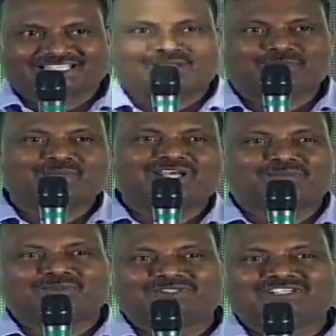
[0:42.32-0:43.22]

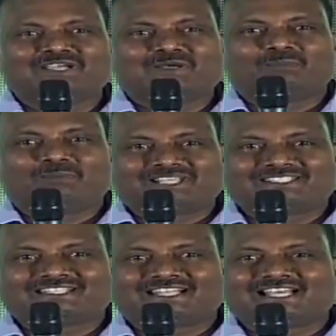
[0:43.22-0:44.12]
అభిమానము
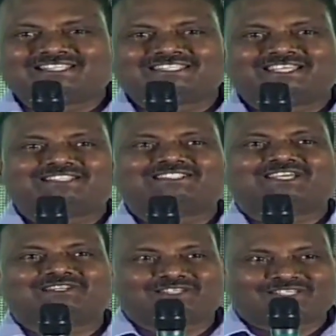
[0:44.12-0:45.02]
ప్లస్ రాజశేఖర్
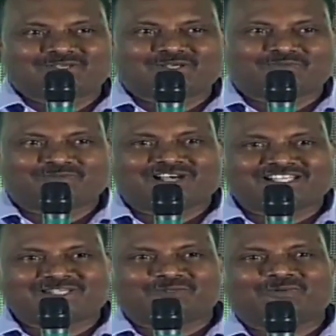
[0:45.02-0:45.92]
సార్ గారి యొక్క
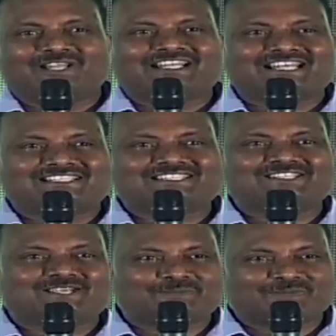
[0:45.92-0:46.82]
ఫాదర్ వరదరాజన్
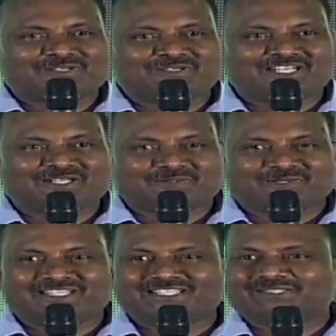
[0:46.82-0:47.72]
సార్ పైన
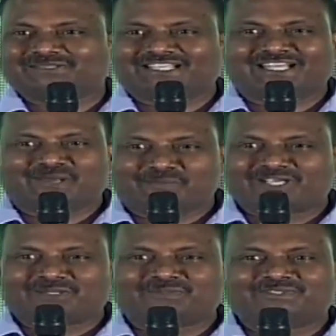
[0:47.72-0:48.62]
ఉండేటటువంటి
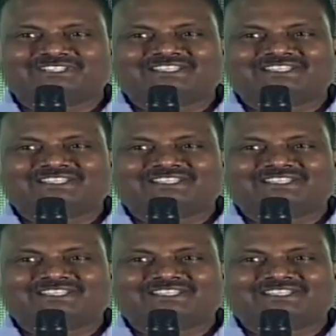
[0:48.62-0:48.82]
నమ్మకము